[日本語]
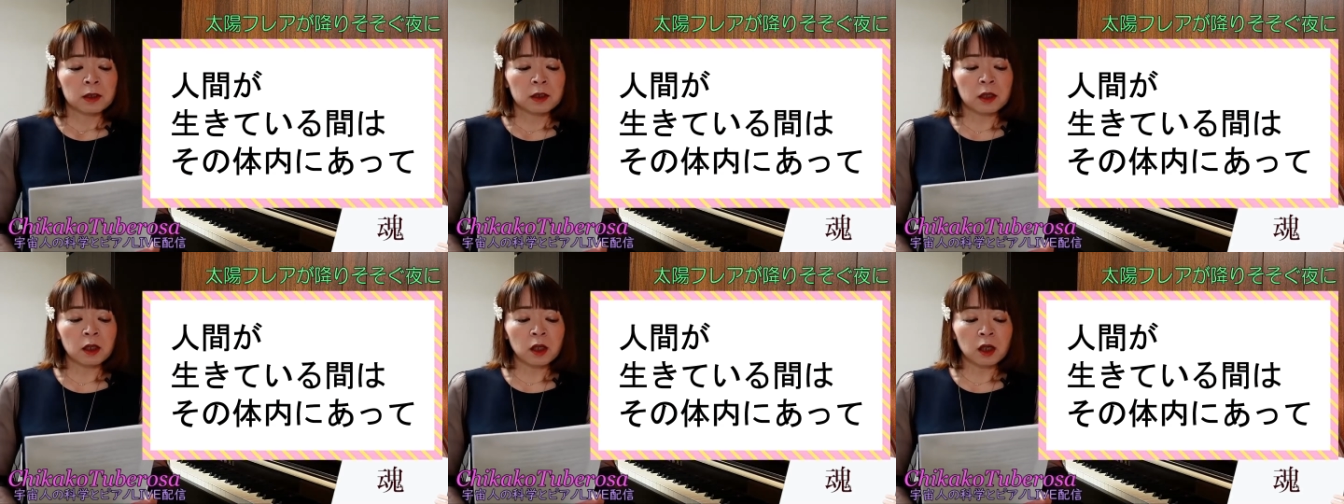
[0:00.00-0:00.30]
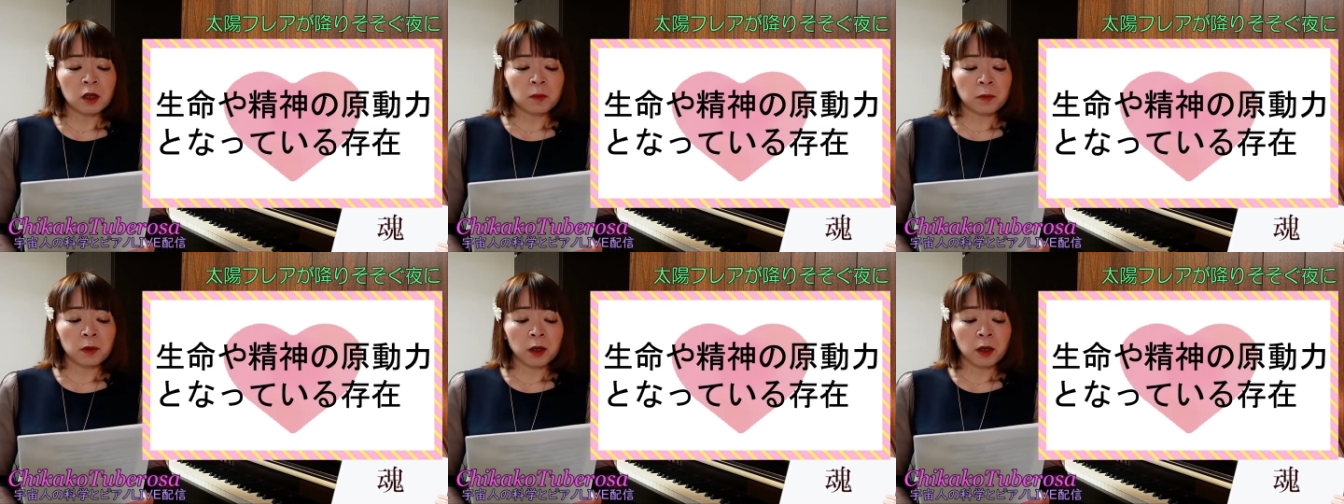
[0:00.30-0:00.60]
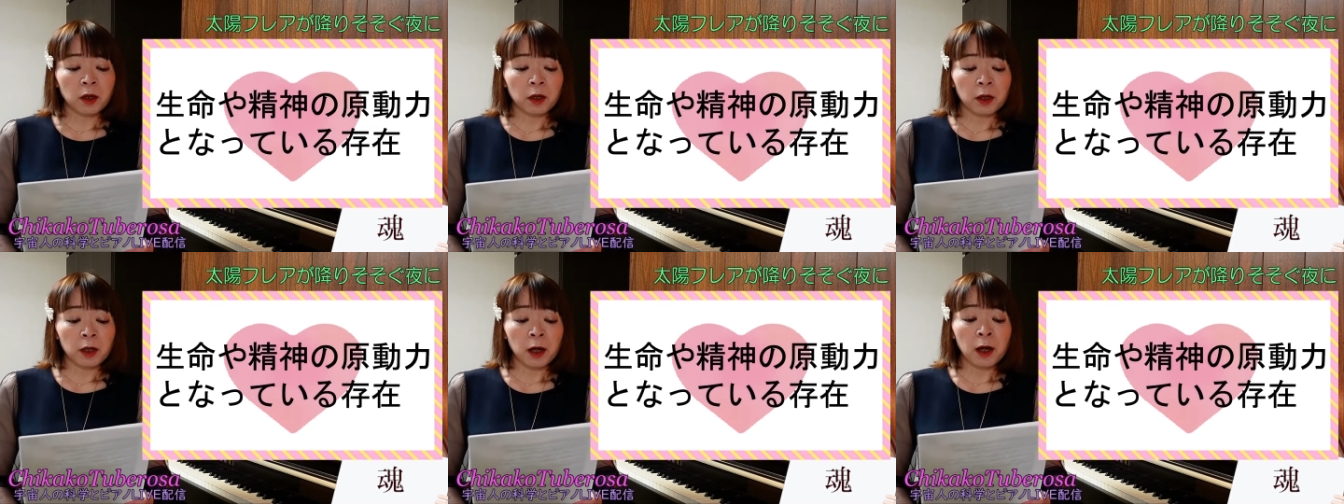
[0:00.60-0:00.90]
生
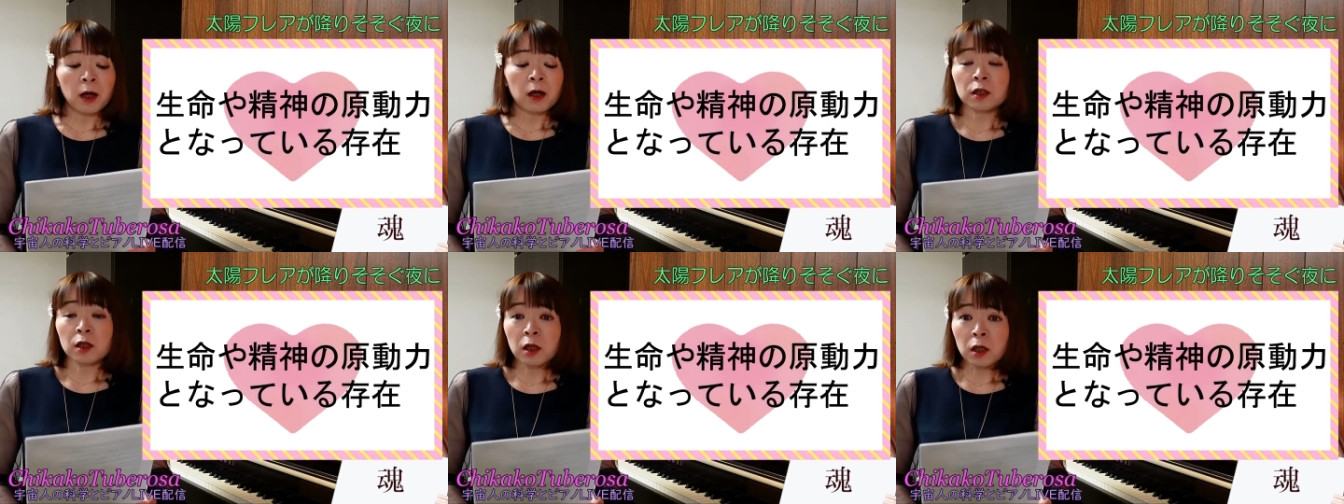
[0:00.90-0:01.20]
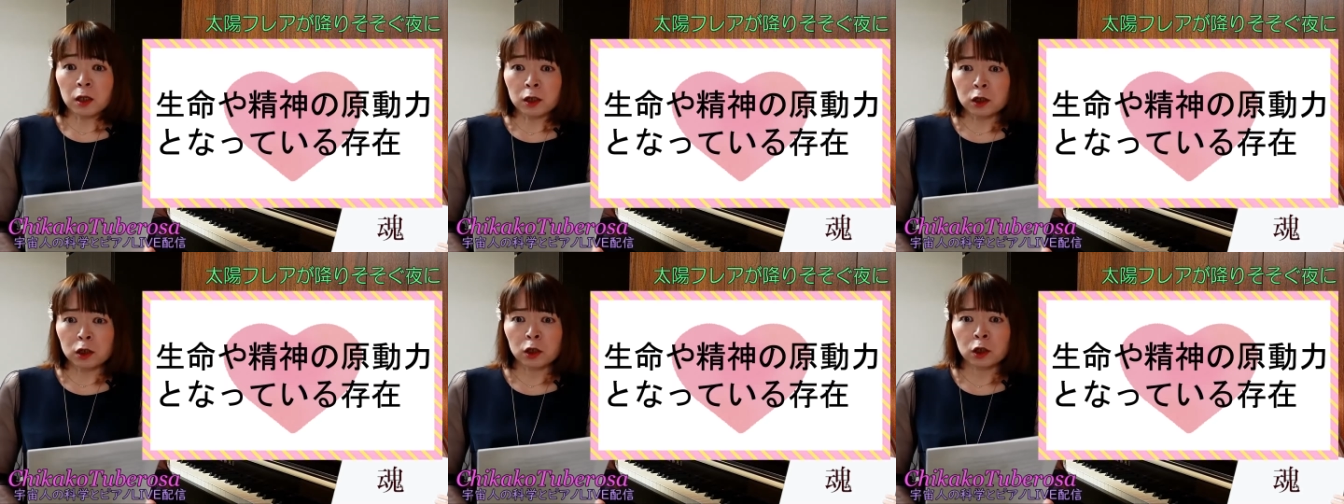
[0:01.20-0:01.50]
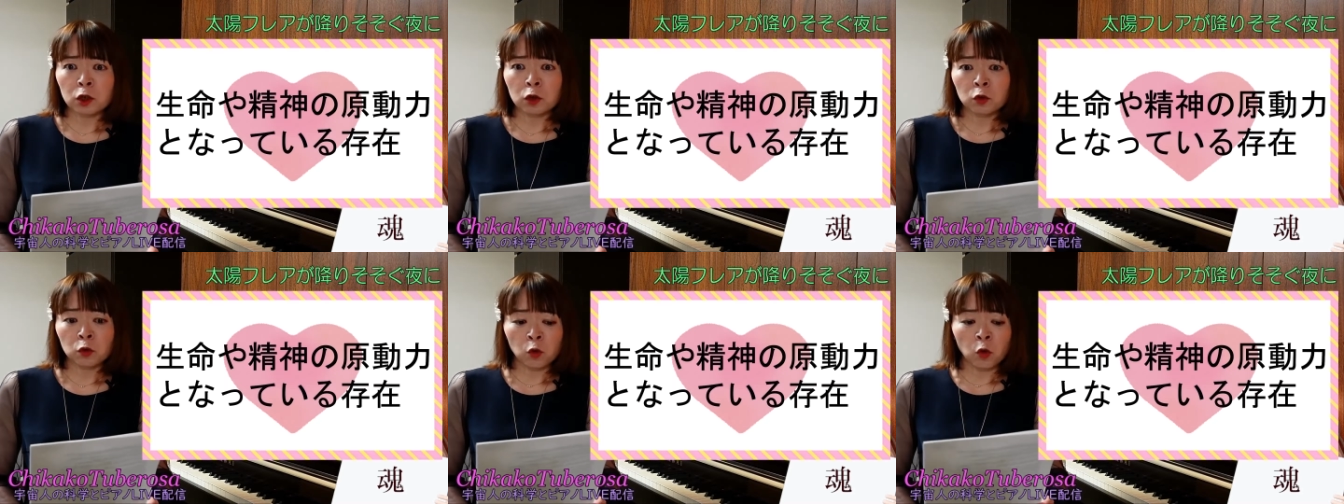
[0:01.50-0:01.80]
命や精
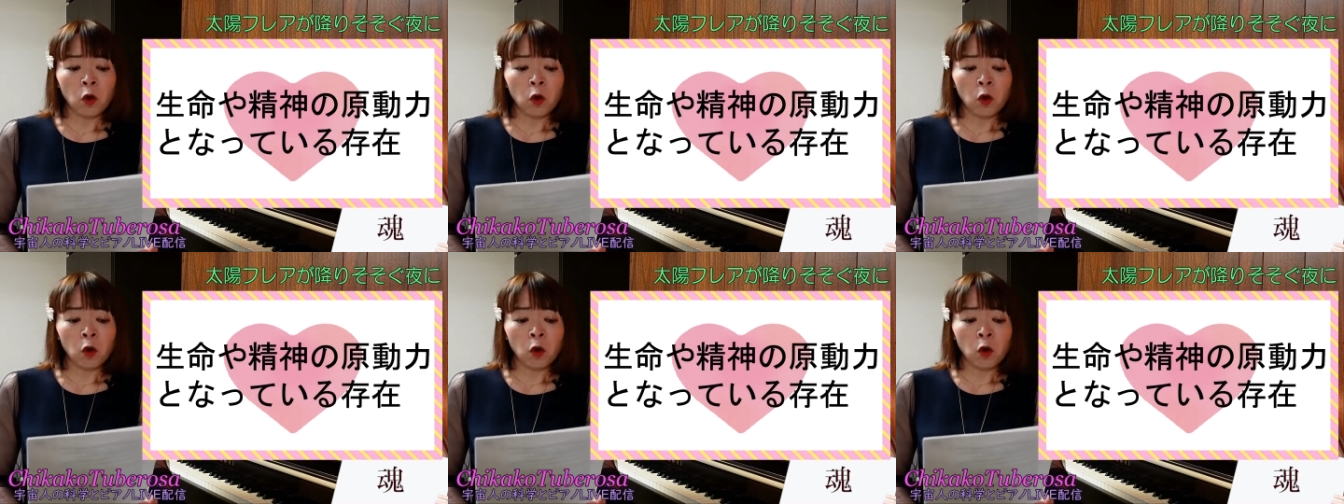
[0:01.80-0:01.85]
神